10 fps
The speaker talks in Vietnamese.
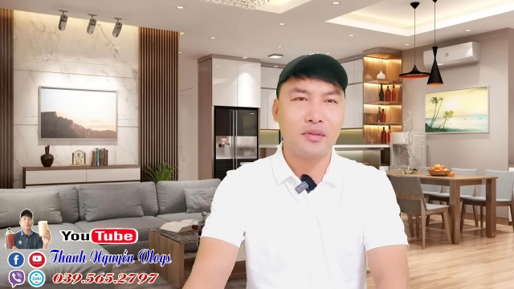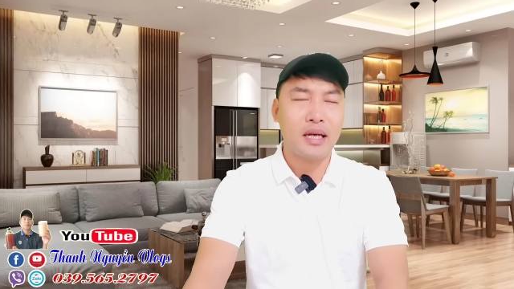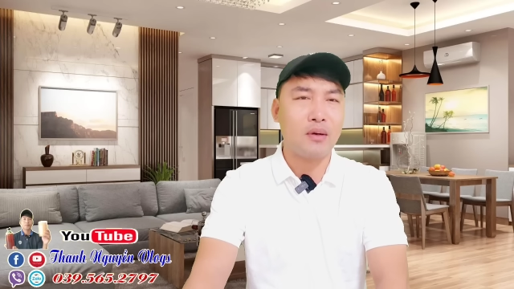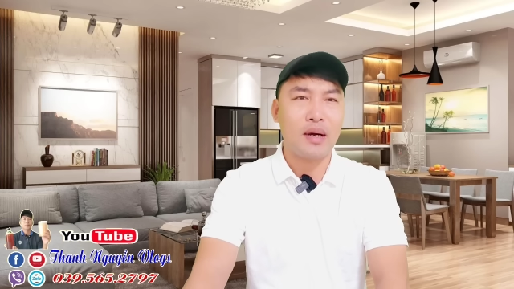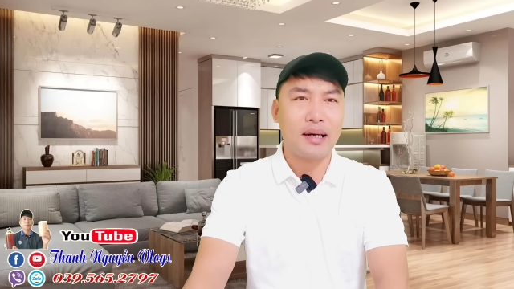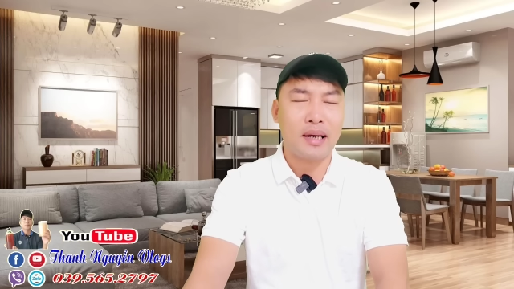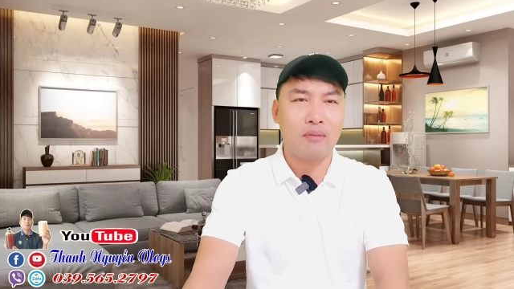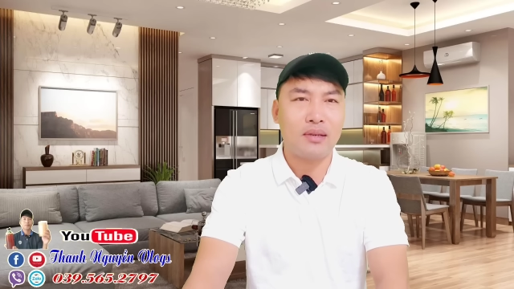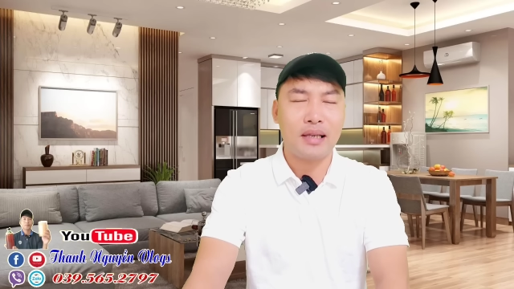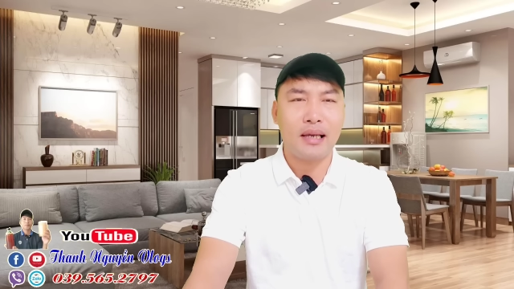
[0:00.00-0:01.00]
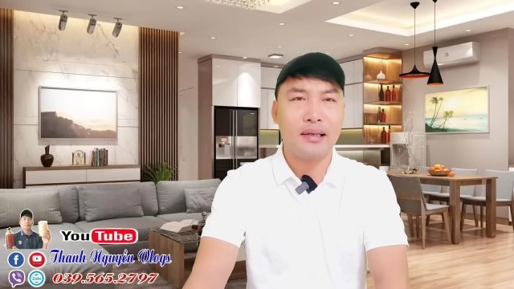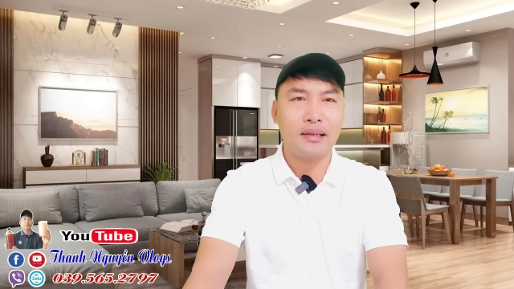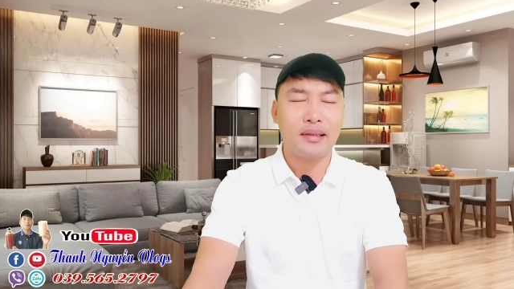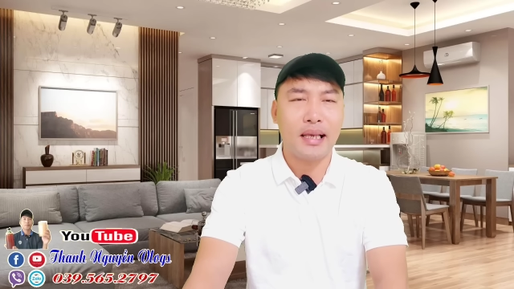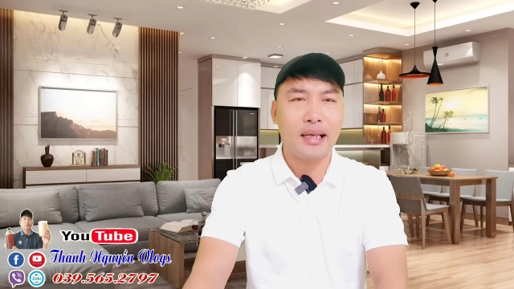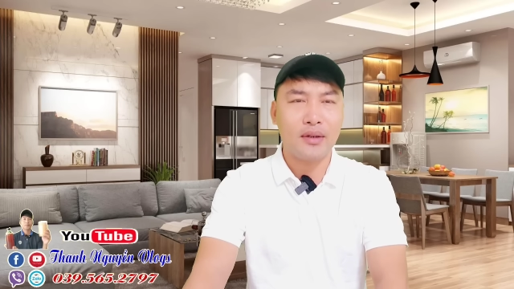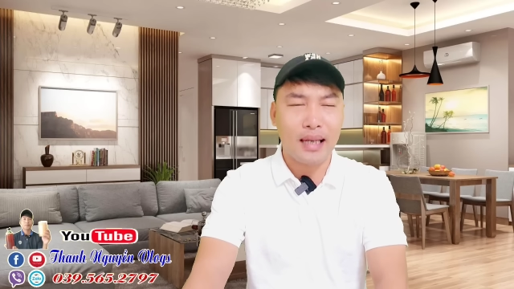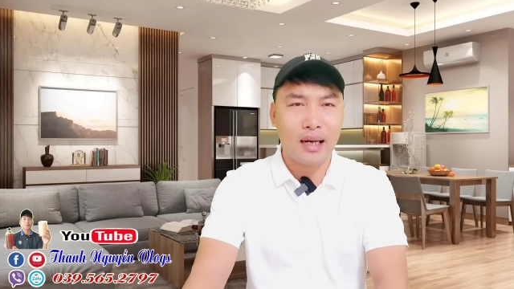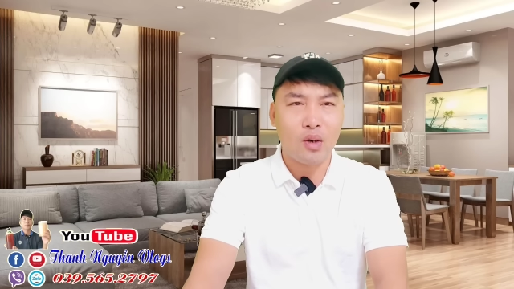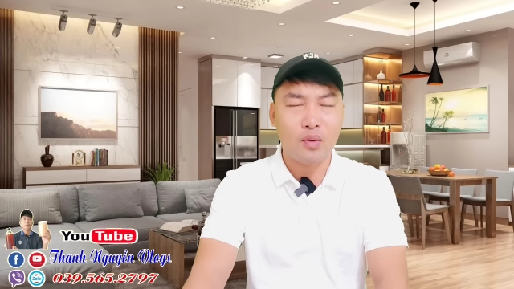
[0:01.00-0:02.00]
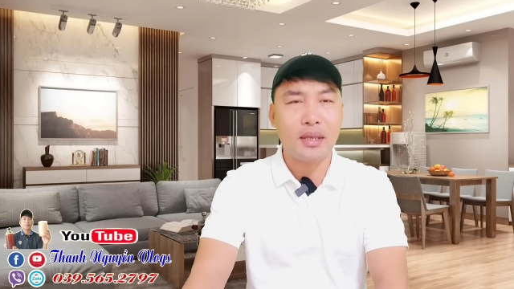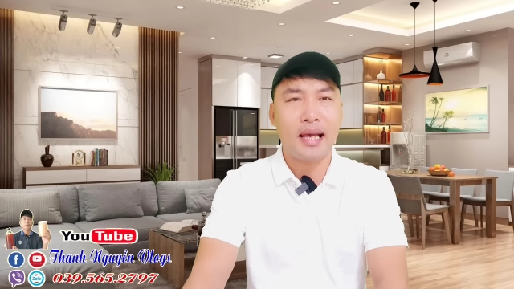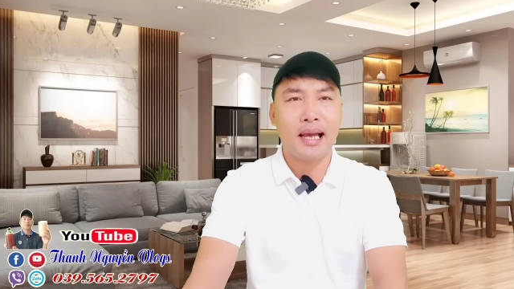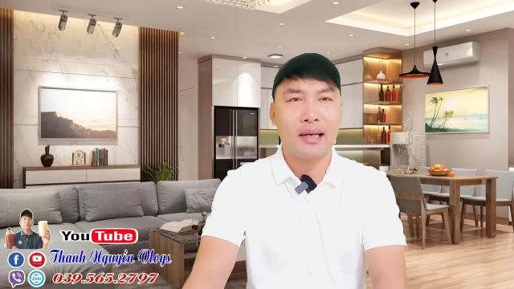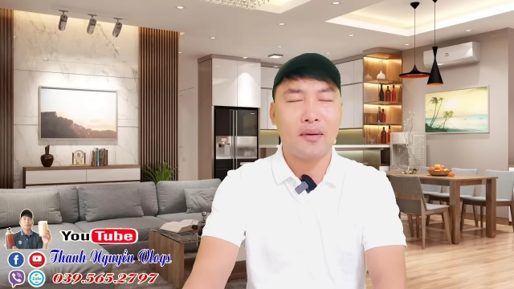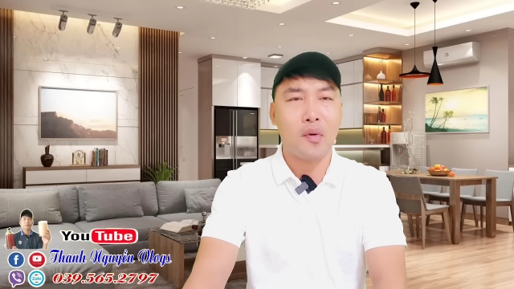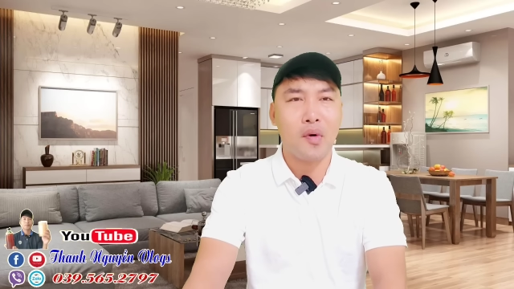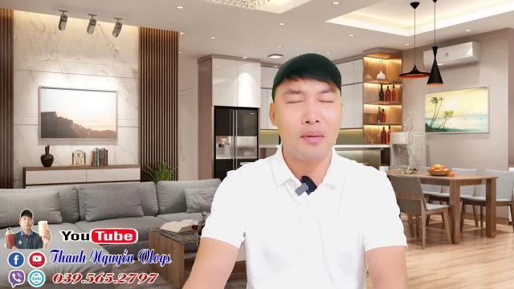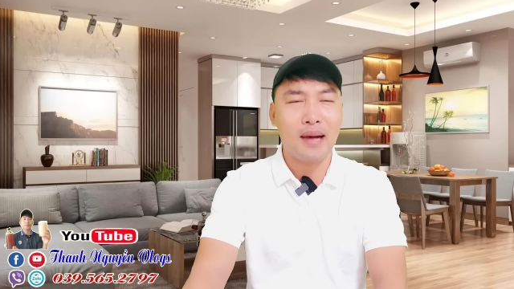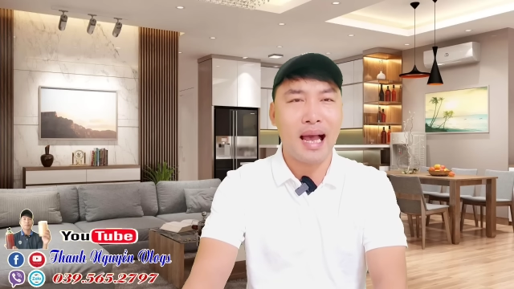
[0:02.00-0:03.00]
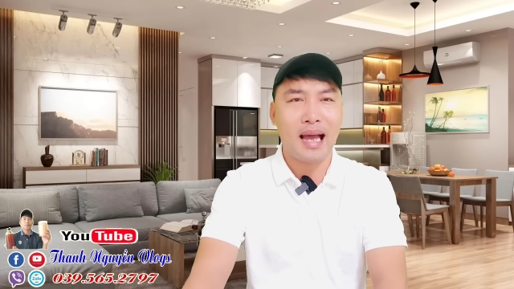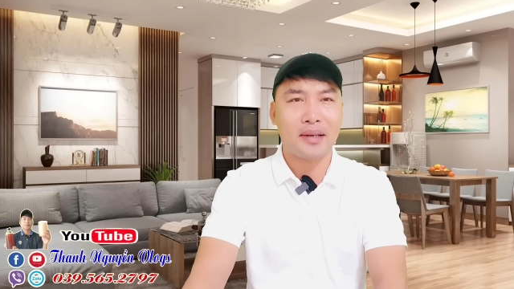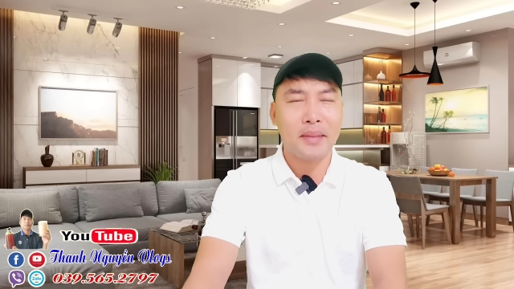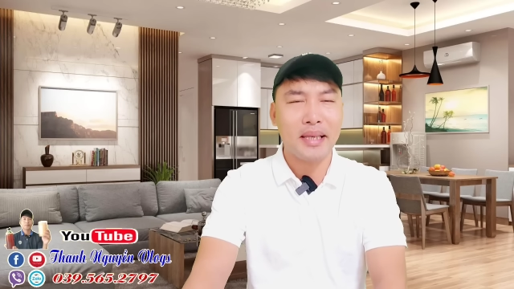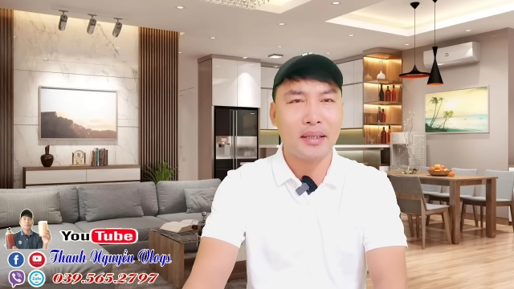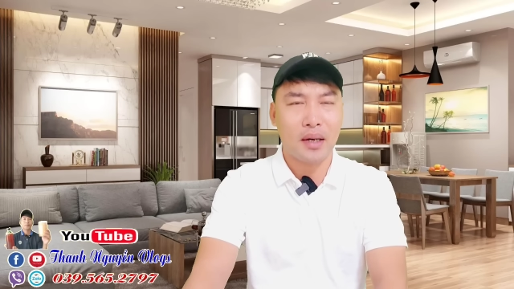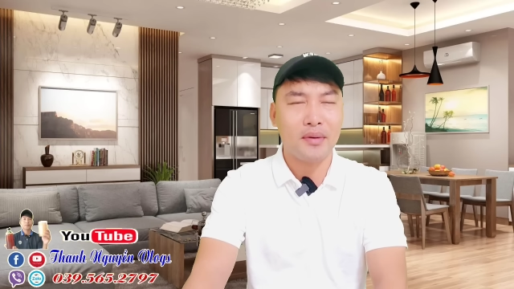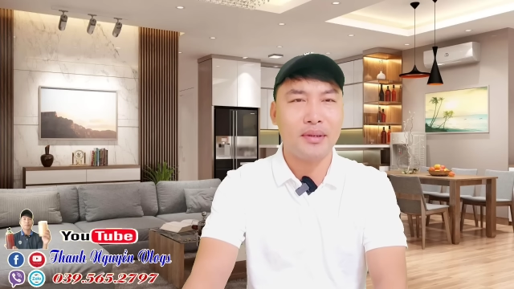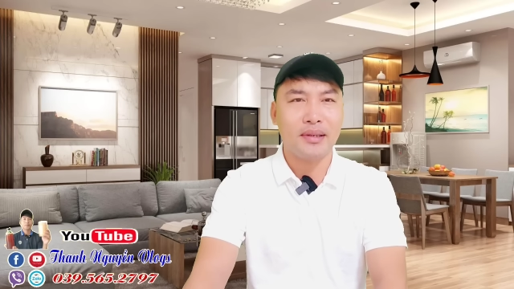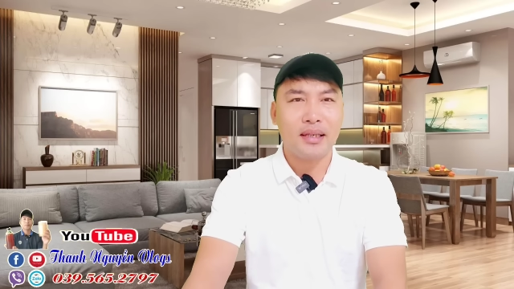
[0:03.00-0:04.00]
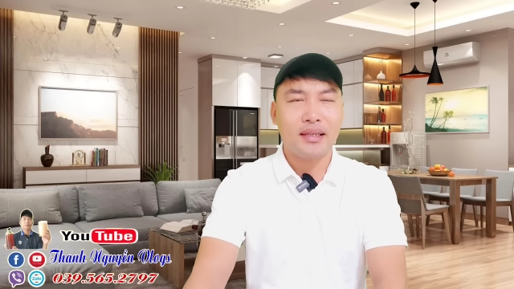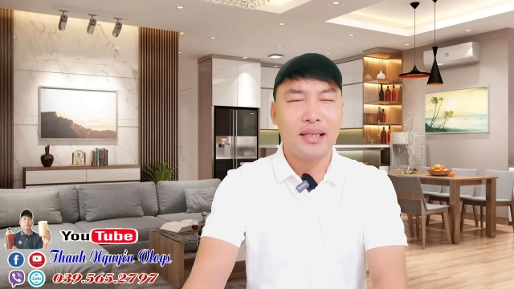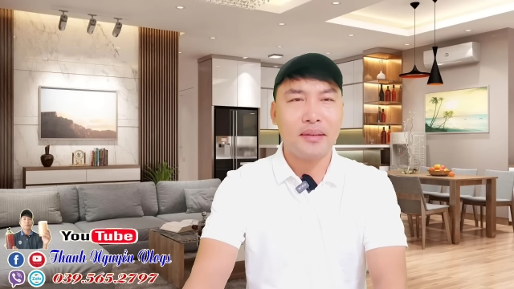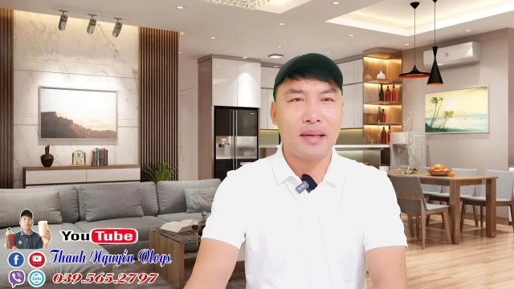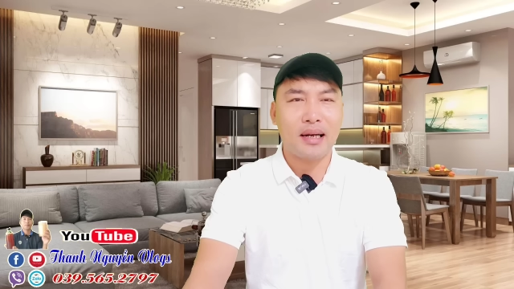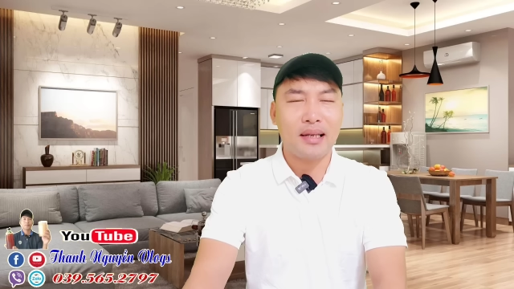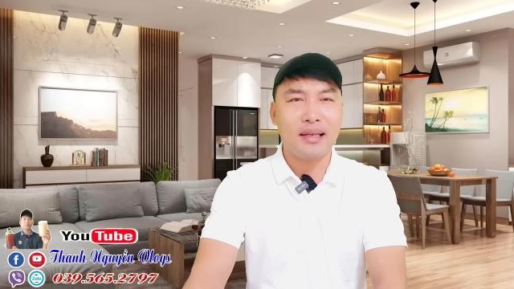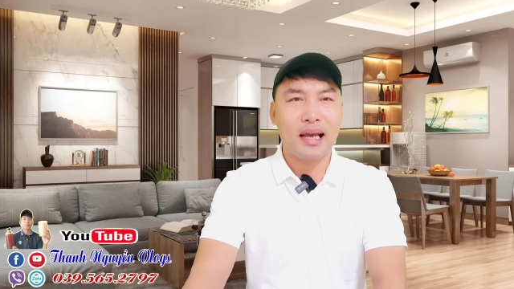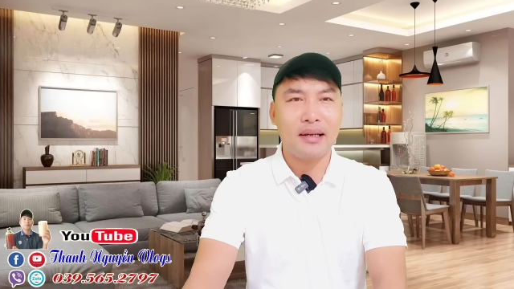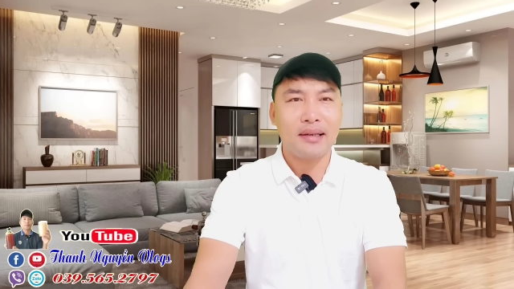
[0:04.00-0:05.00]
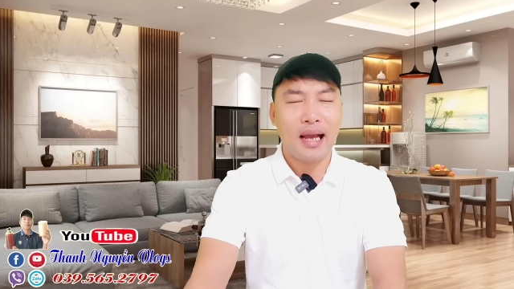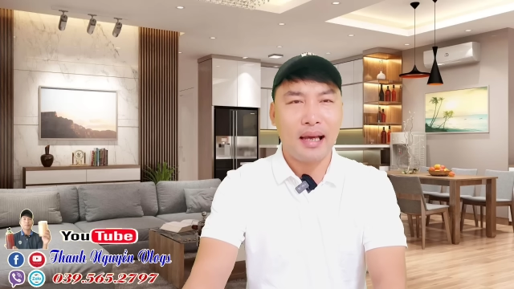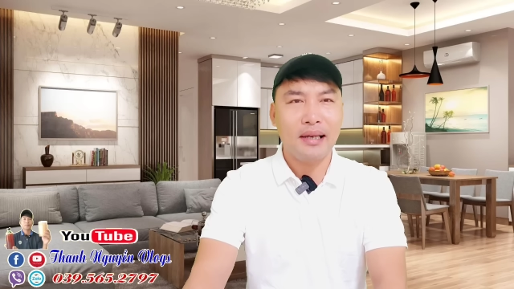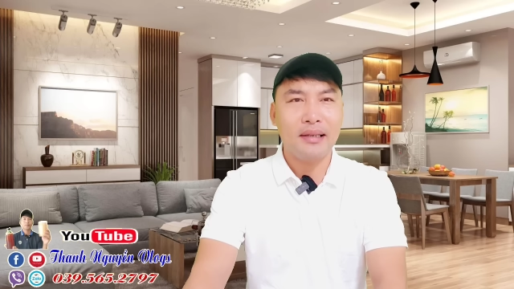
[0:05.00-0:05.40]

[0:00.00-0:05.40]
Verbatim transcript: điều quan trọng là vậy chỉ có thằng cu giang của bà nó biết thôi nhưng mà nó đi về nó kể